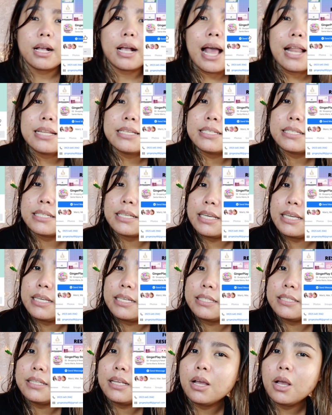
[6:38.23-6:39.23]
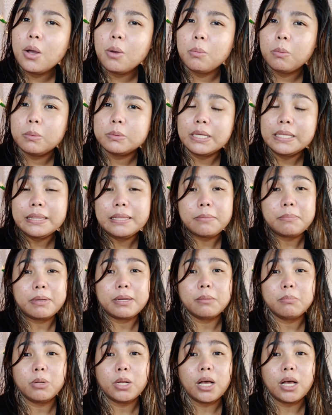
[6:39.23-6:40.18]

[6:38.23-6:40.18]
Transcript: Kali Skin Santa Maria,